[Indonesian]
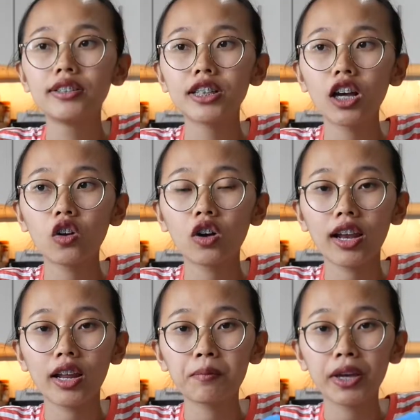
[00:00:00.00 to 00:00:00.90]
jadi kalau
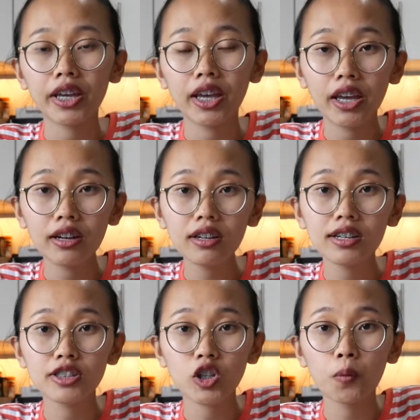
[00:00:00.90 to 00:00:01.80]
kalian pengen
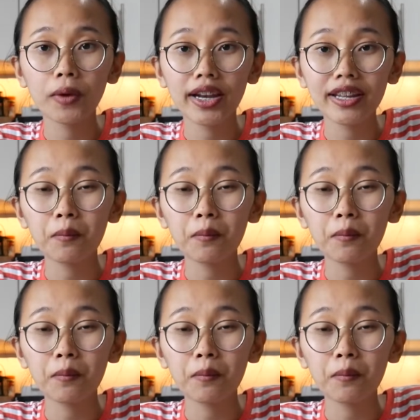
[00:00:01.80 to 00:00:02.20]
stroberi